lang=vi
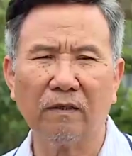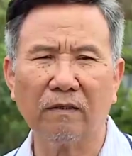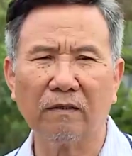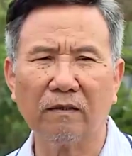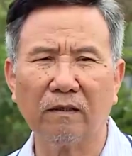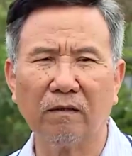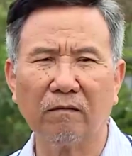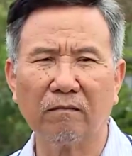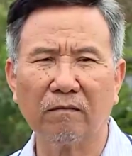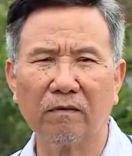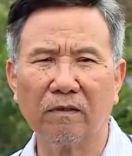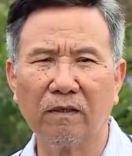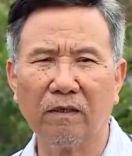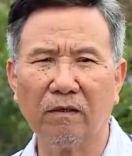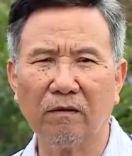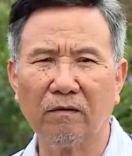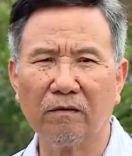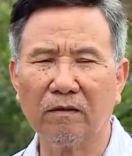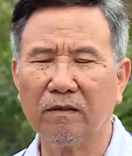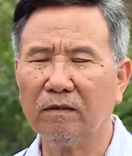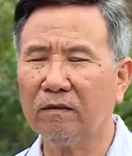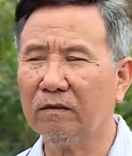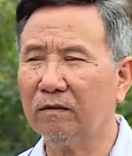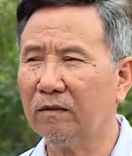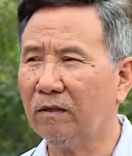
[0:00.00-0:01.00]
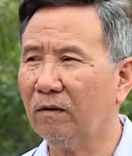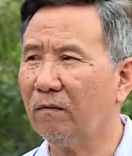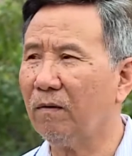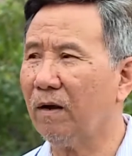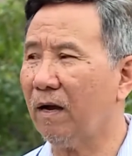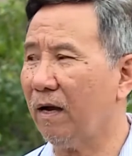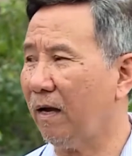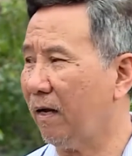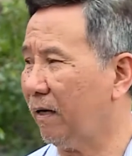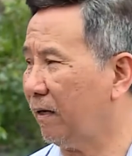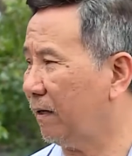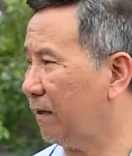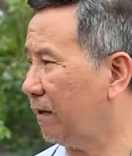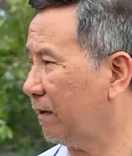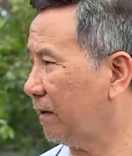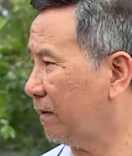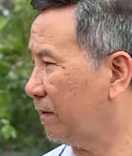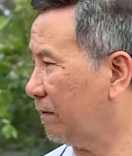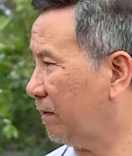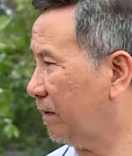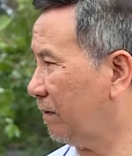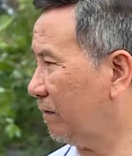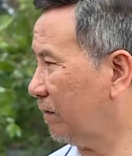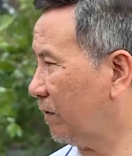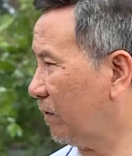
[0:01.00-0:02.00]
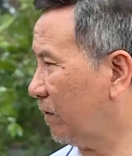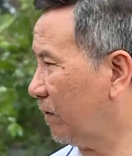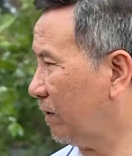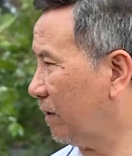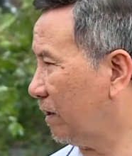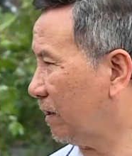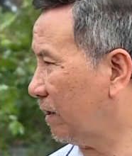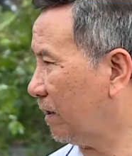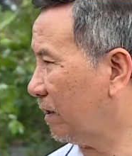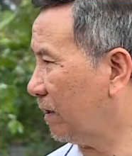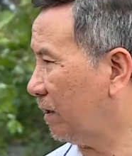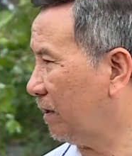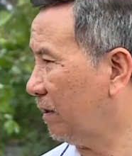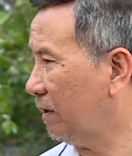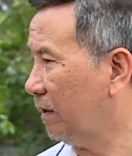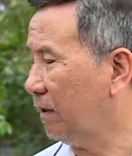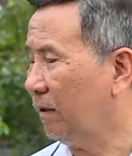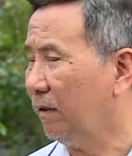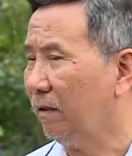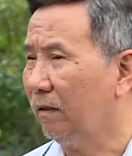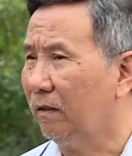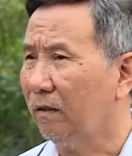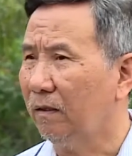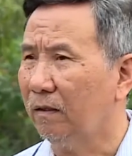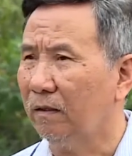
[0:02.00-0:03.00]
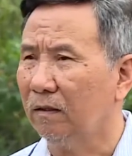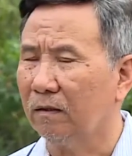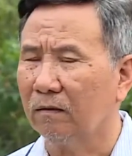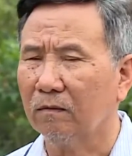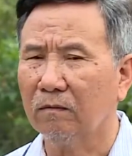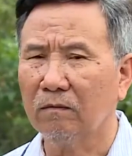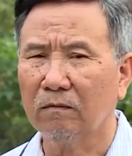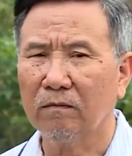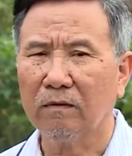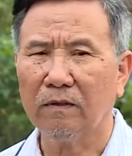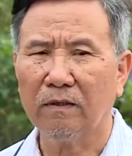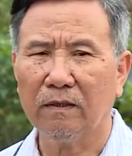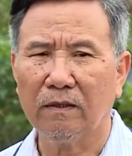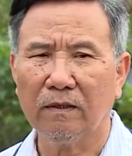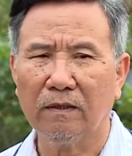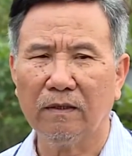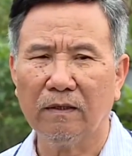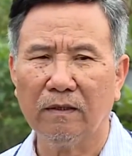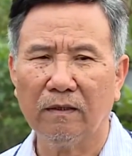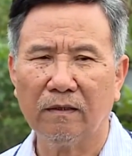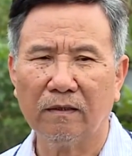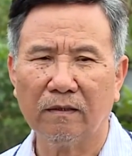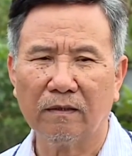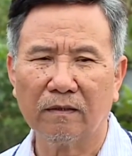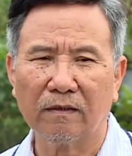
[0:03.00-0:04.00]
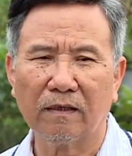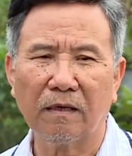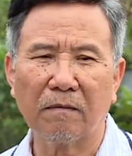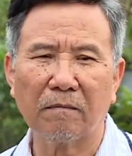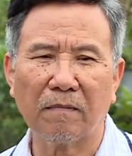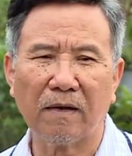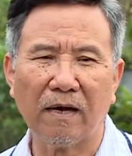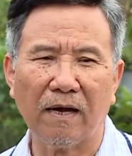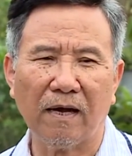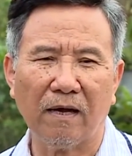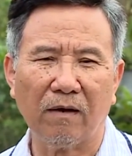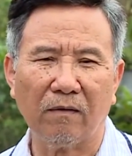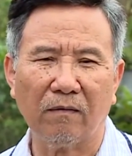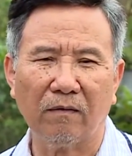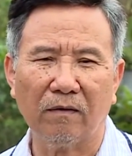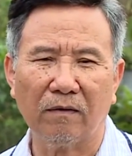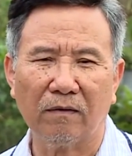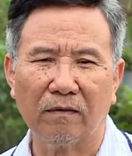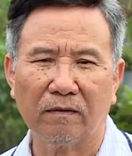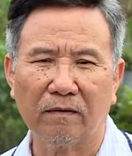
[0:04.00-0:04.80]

sẽ trồng theo theo, theo hàng rồi là cũng đi tham khảo